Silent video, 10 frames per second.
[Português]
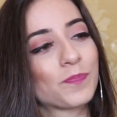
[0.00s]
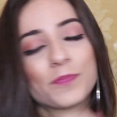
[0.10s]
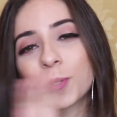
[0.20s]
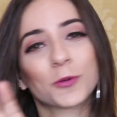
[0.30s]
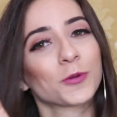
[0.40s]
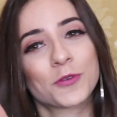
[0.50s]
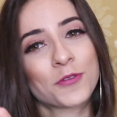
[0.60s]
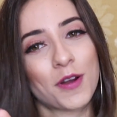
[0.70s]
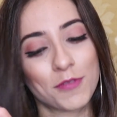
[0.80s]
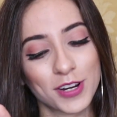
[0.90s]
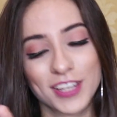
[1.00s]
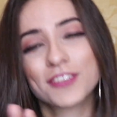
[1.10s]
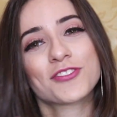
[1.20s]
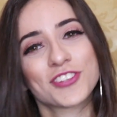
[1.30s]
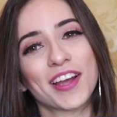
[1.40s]
produtos
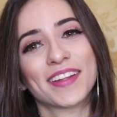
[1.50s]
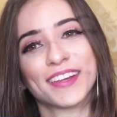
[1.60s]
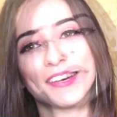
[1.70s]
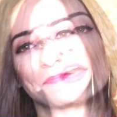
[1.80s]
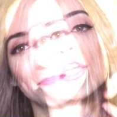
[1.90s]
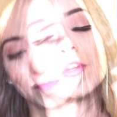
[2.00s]
favoritos já, né?